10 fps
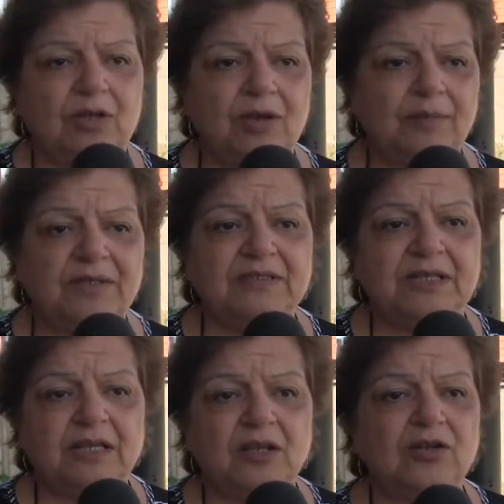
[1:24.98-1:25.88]
en los
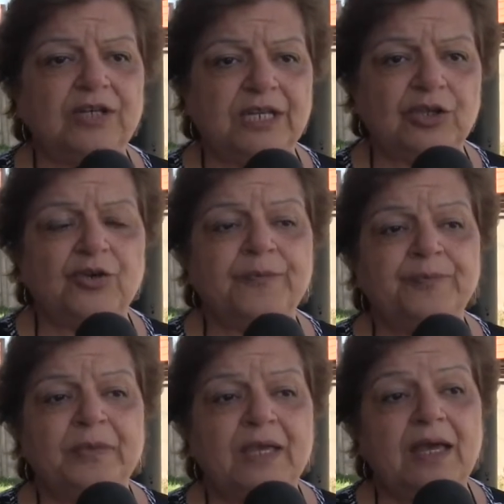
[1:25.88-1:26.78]
aprendizajes de los niños.
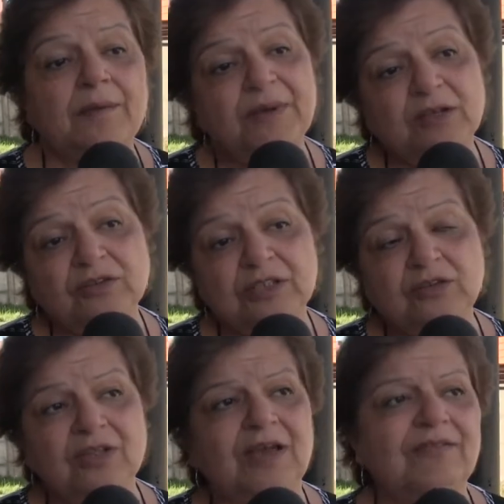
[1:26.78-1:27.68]
Además, ¿no es
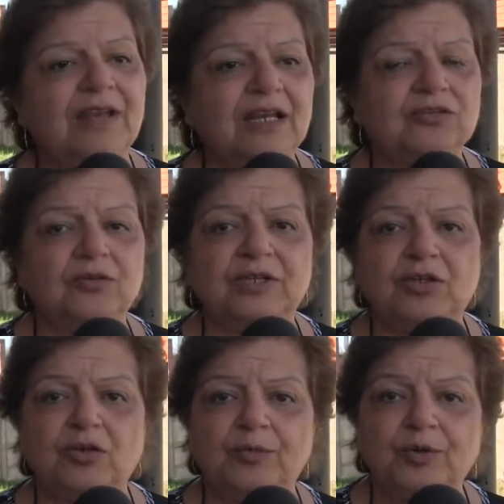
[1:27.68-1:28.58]
cierto?, de hablar sobre
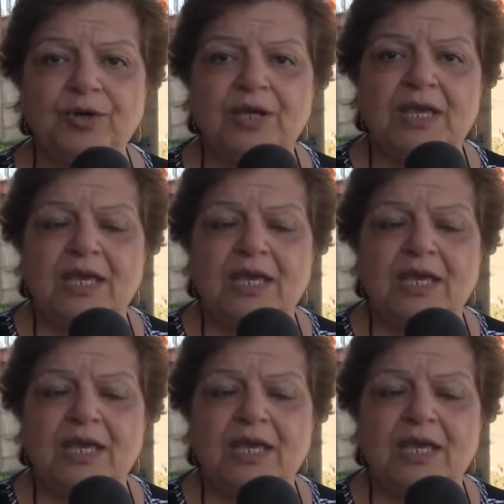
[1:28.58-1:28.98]
cómo